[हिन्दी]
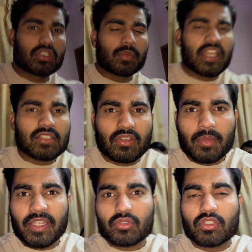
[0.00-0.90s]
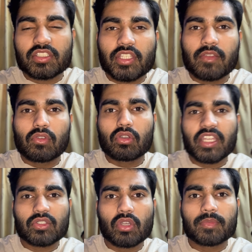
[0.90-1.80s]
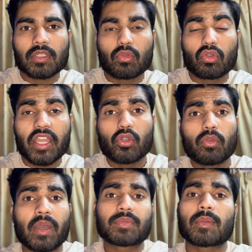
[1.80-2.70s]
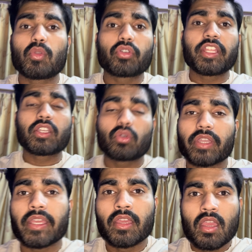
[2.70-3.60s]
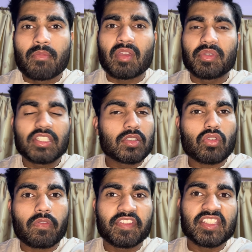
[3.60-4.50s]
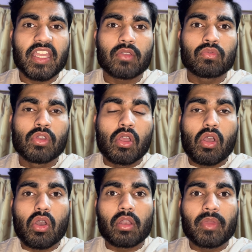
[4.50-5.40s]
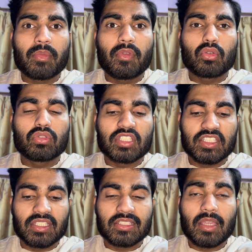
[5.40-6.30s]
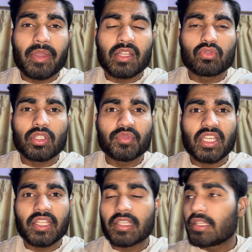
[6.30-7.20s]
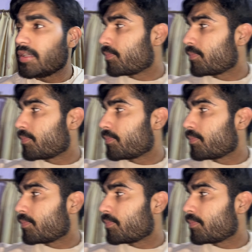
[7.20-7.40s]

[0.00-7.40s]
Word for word: और सब गाइज वेलकम बैक टू द सेम लोग कैसे हो आप सब लोग आई होप आप सब लोग ठीक होंगे मैं भी जस्ट ऑफिस से आया हूँ और मैं अभी बिल्कुल सच दस के बैठा हूँ जिम जाने के लिए